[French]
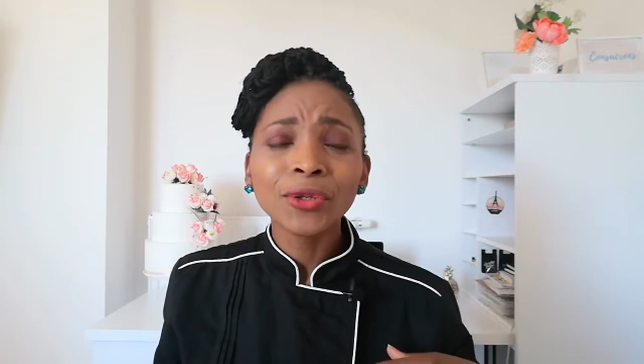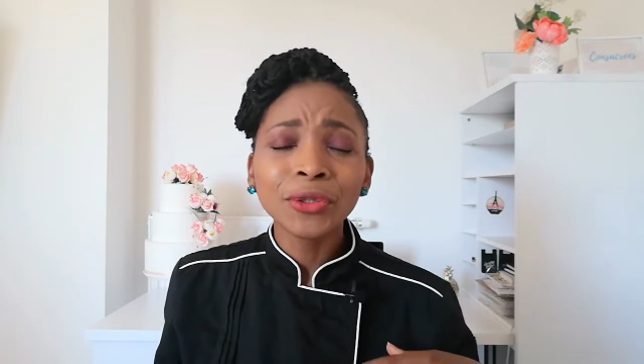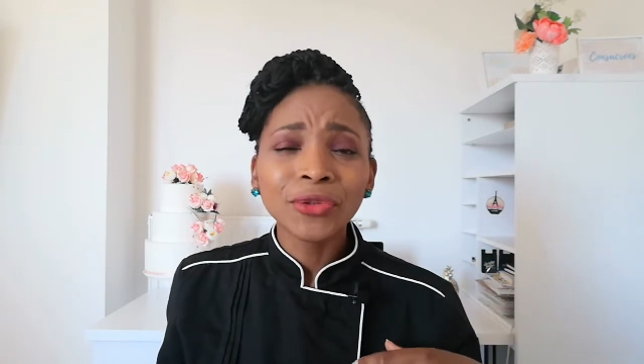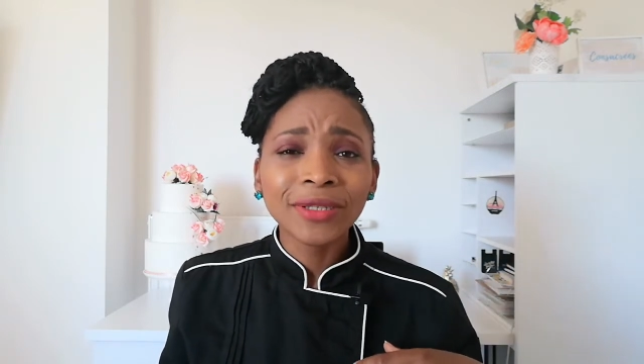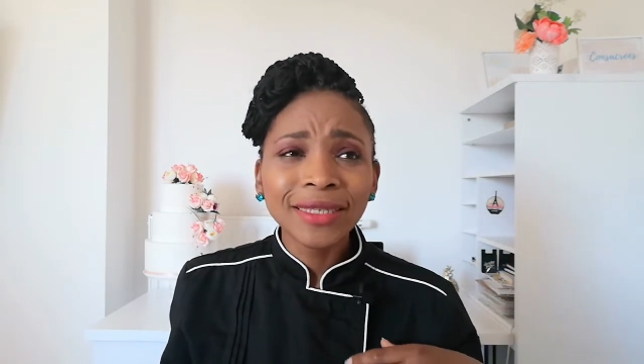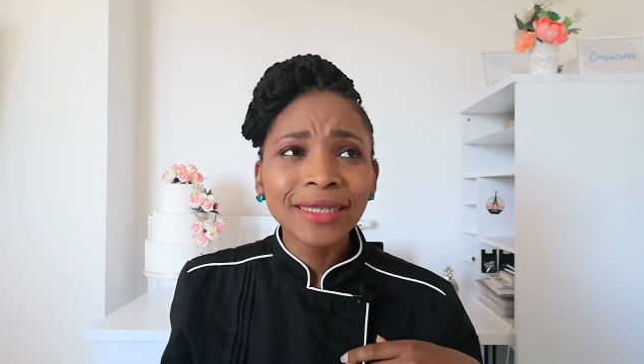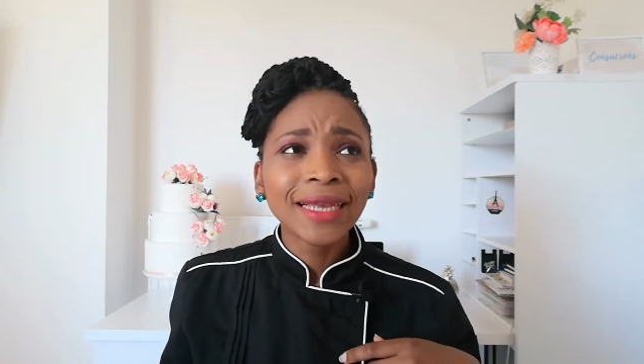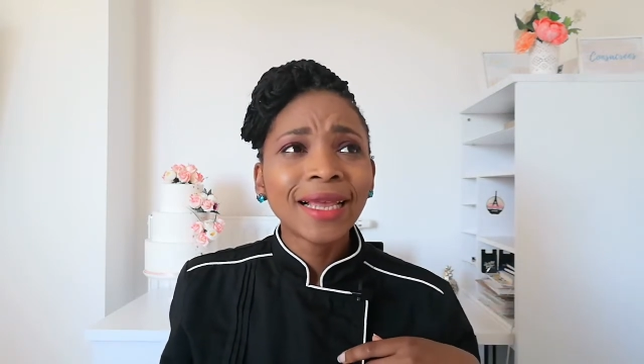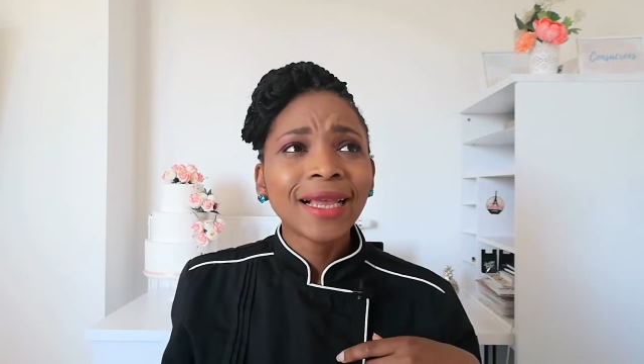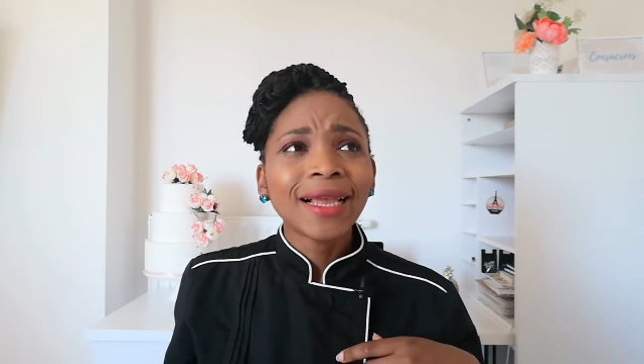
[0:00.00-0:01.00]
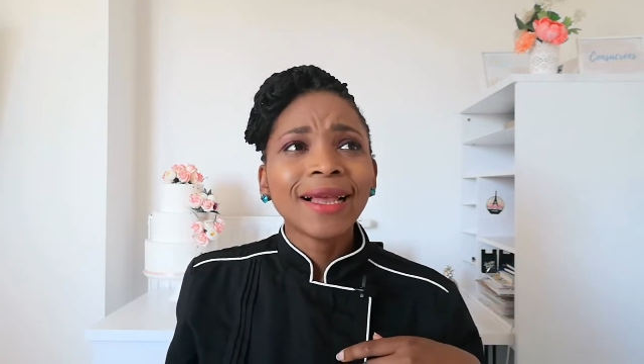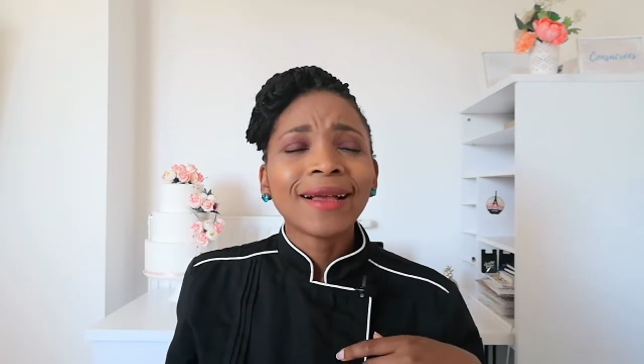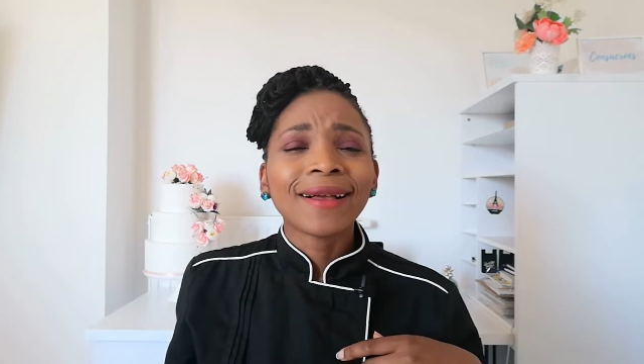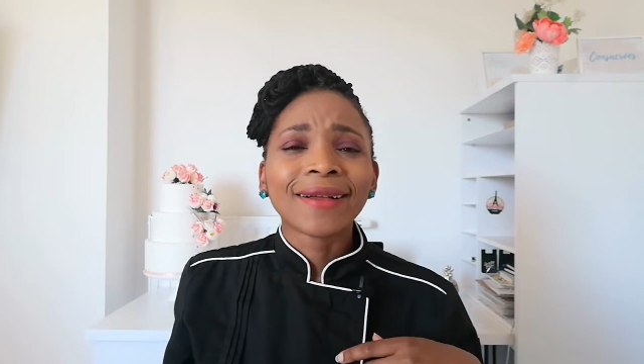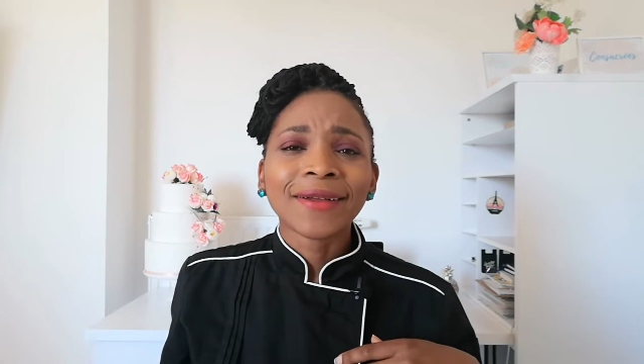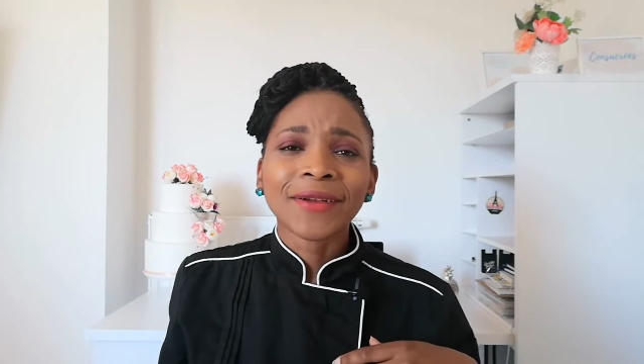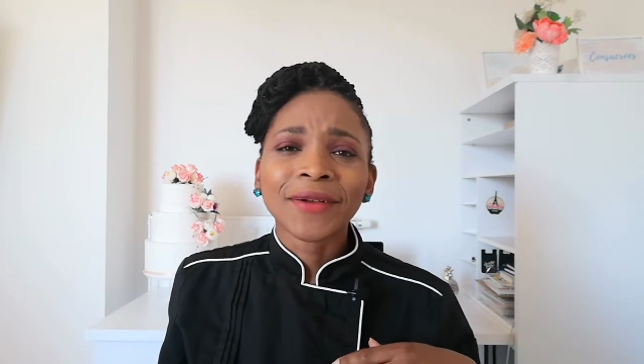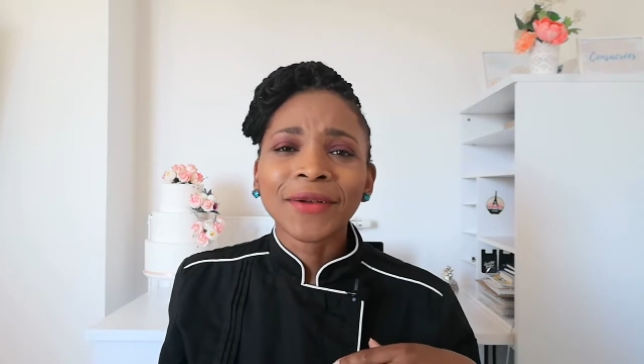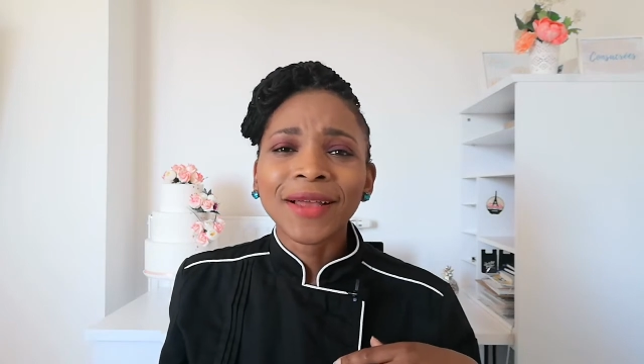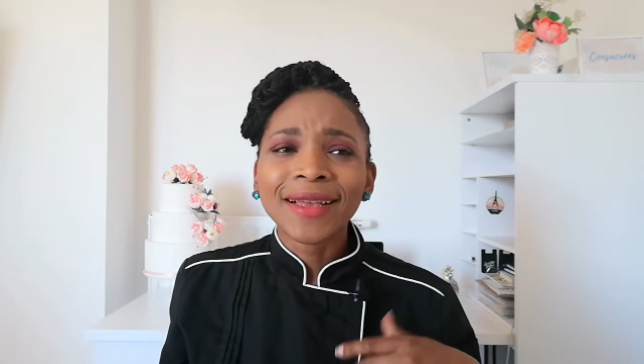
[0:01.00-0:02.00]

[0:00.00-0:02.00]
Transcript: tu te dis, euh,